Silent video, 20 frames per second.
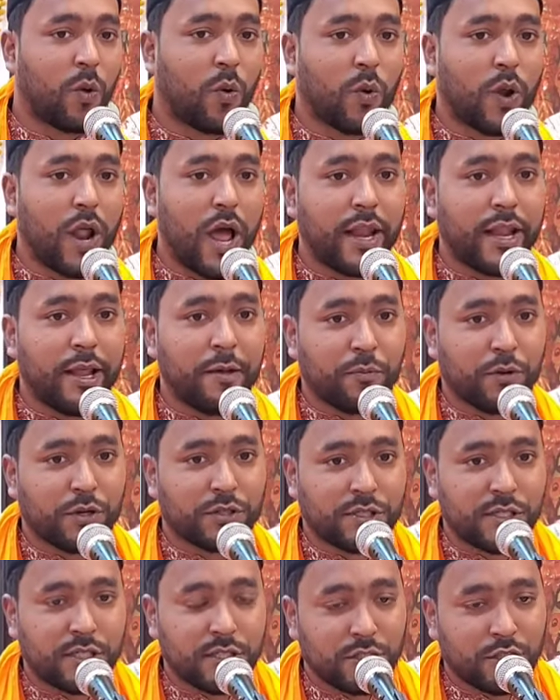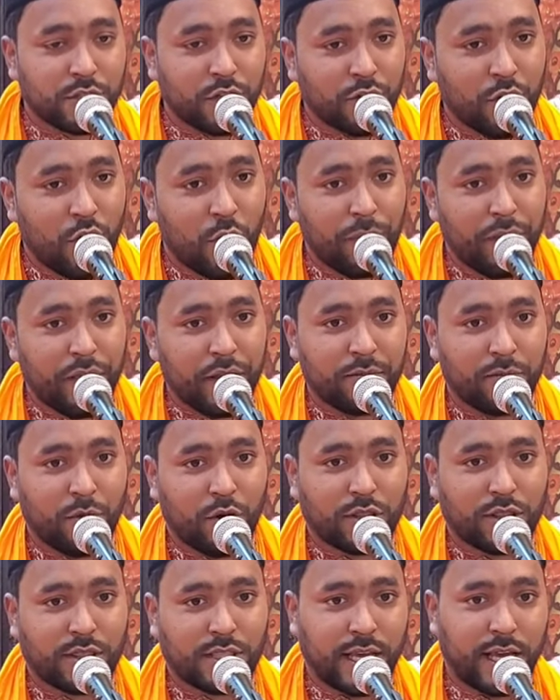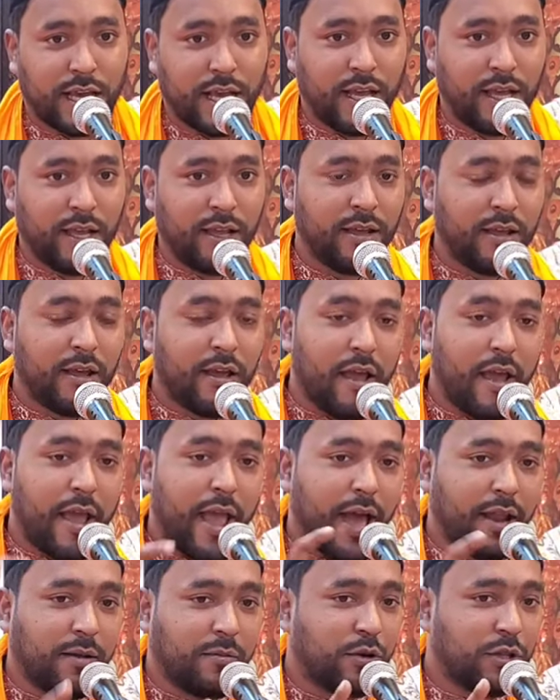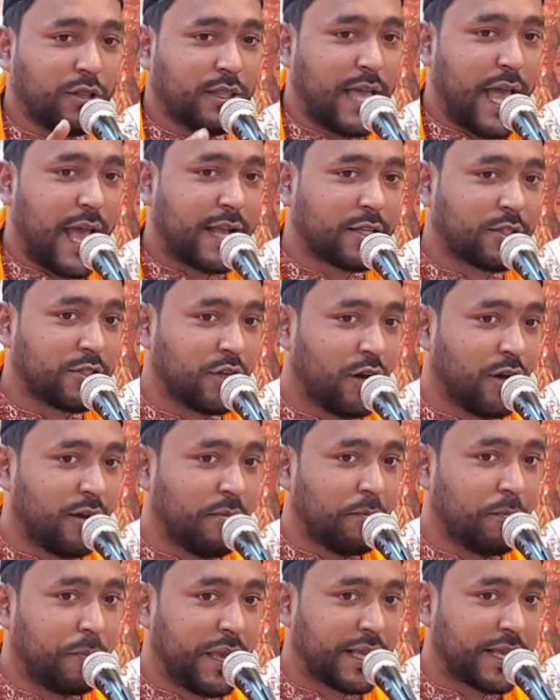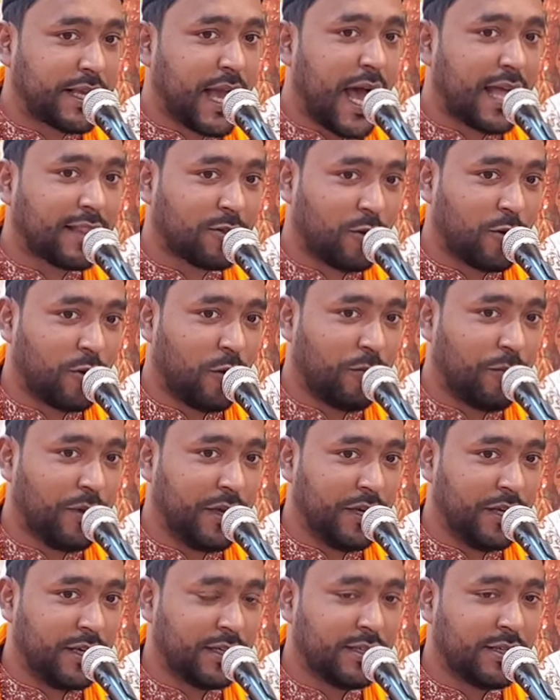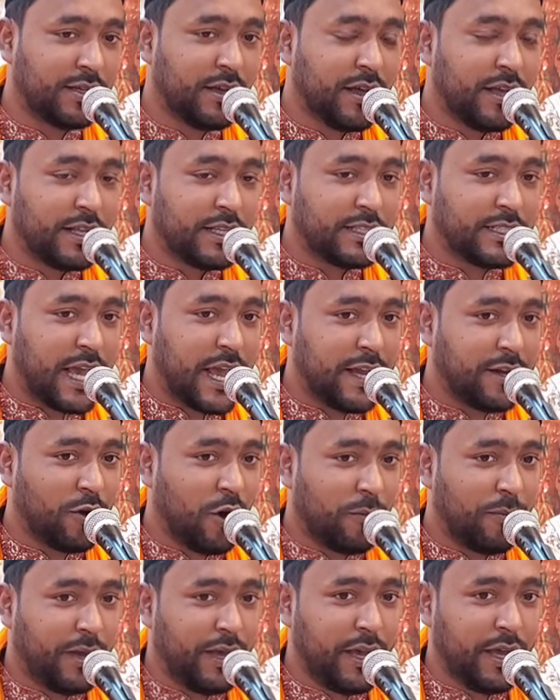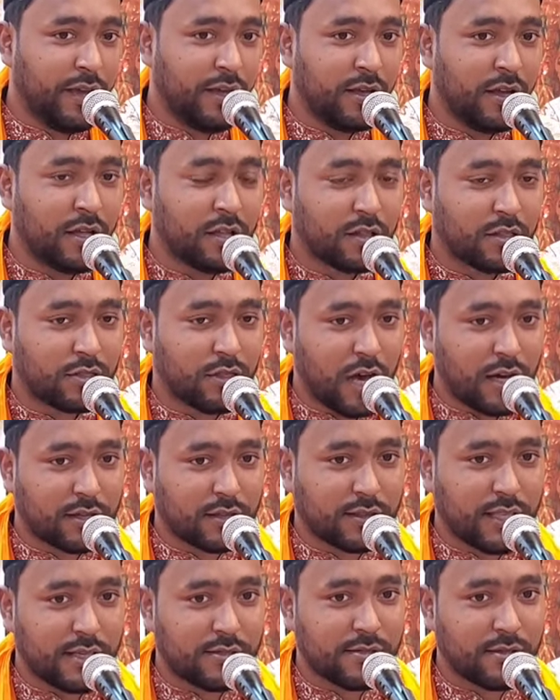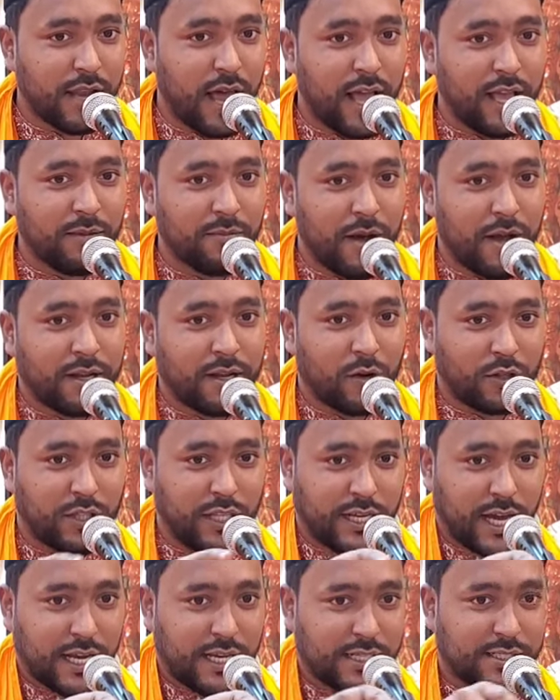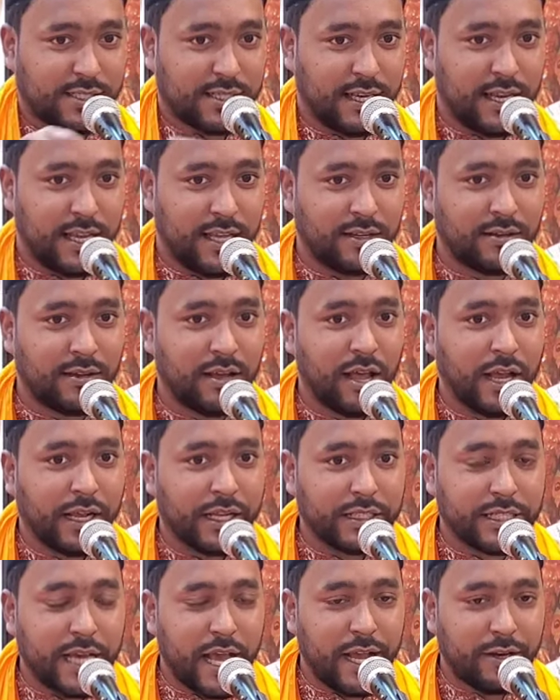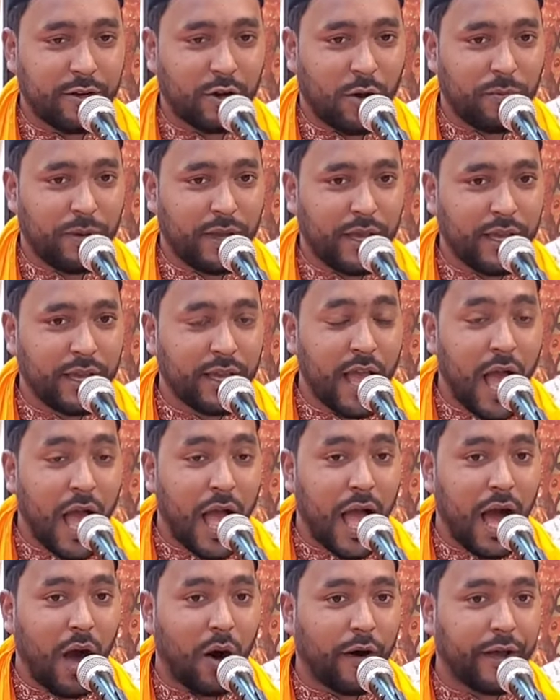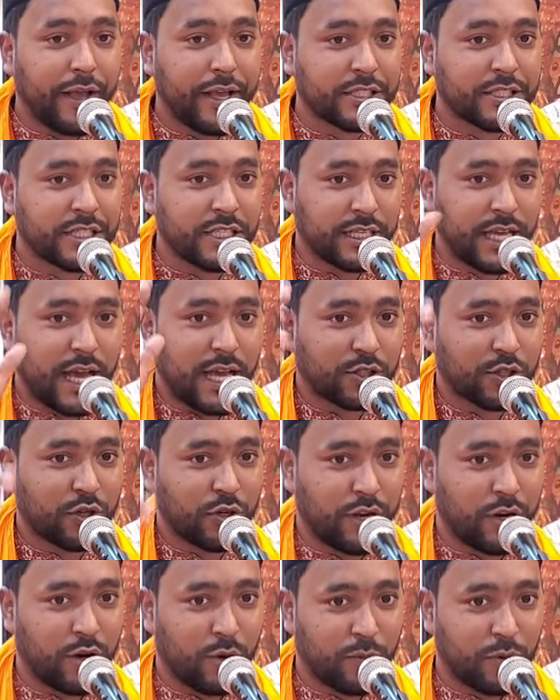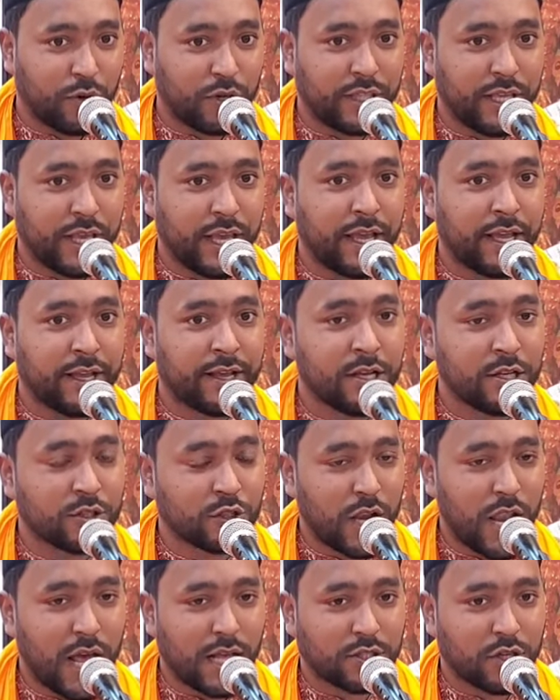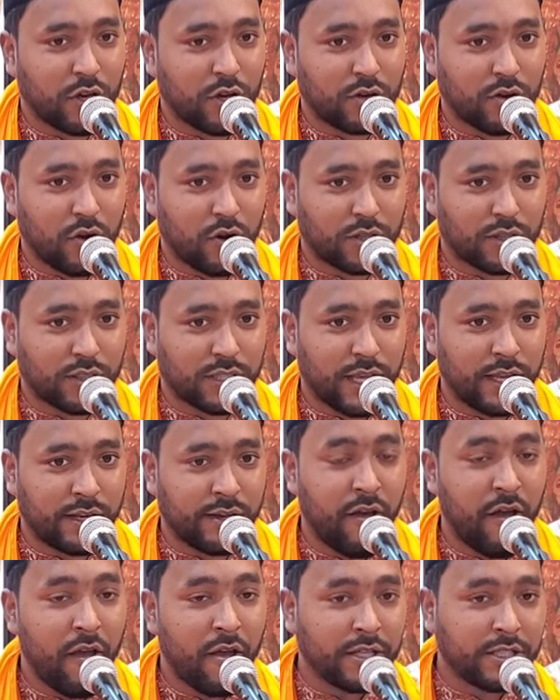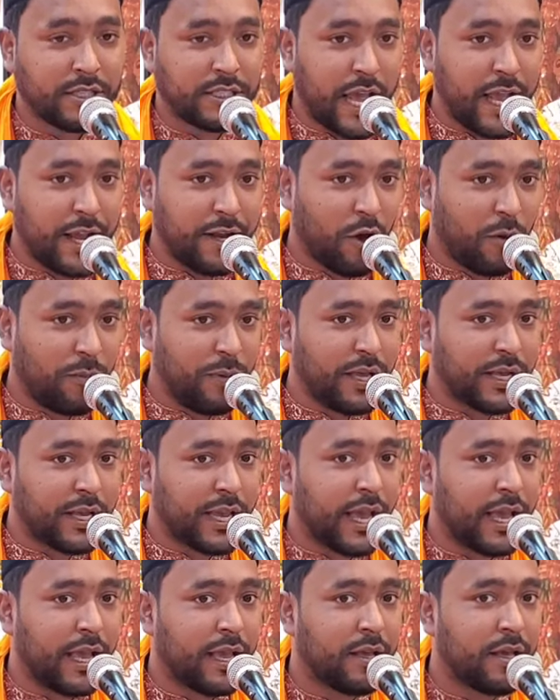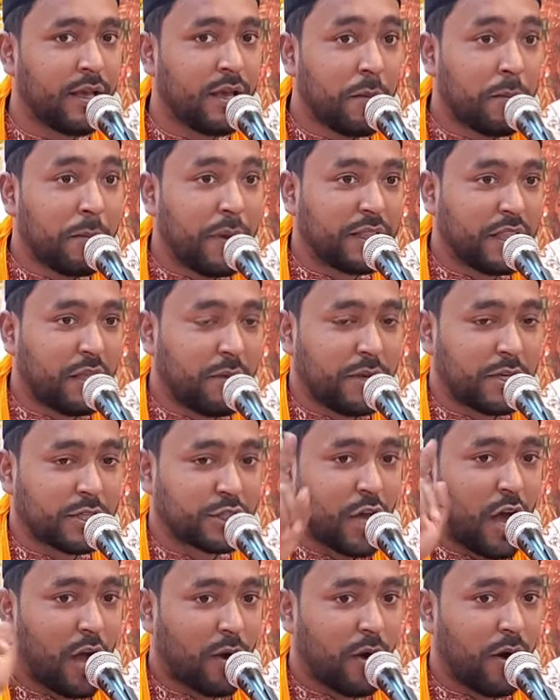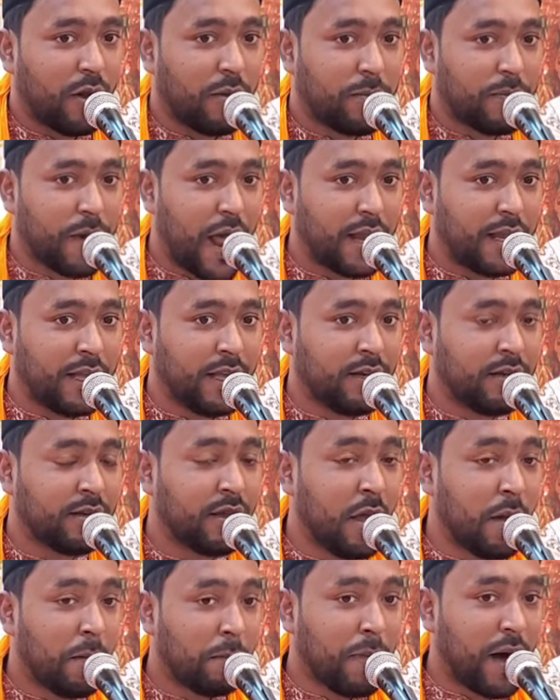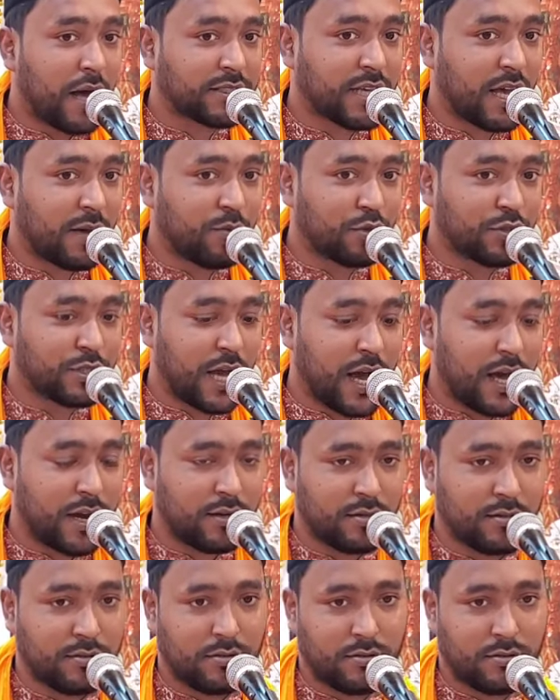কোরআনে পঁচিশ জন নবীর মধ্যে এর মধ্যে একজন বিখ্যাত নবী যেই নবী তক্তে সোলাইমানের অধিকারী ছিলেন যেই নবী হাওয়াই সিংহাসনের উপর দিয়ে চলাচল করতেন যেই নবীকে পৃথিবীর সকল প্রাণীর বাসা বোঝার